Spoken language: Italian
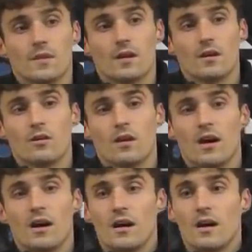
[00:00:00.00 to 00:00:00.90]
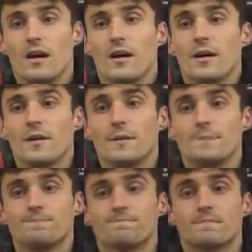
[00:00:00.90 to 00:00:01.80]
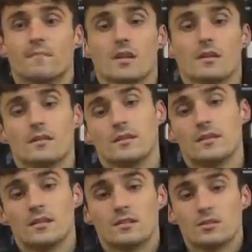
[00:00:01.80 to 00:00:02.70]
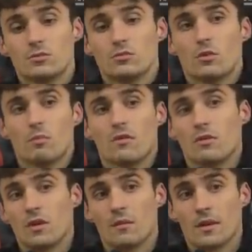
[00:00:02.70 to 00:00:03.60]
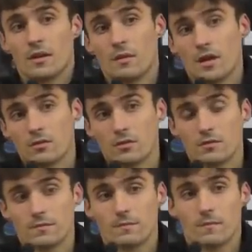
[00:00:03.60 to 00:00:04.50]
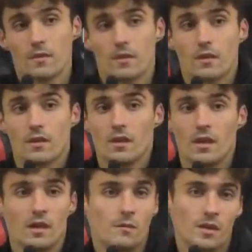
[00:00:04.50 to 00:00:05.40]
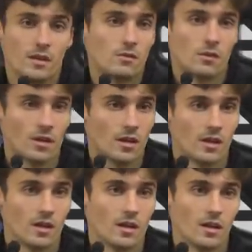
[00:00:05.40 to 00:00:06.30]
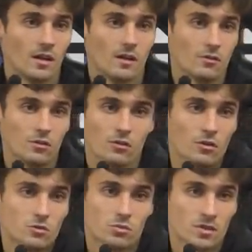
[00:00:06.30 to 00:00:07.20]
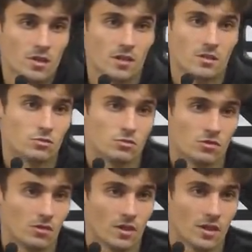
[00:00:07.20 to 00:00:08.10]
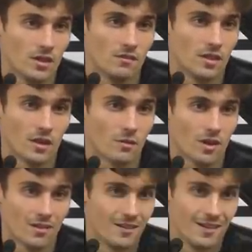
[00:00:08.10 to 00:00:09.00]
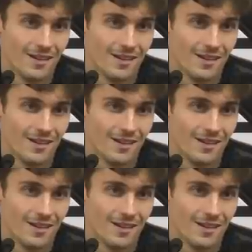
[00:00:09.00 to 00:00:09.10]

Allora, innanzitutto Pavone mi ha chiamato e mi ha detto che non dovevo rispondere a nessuno e di venire qua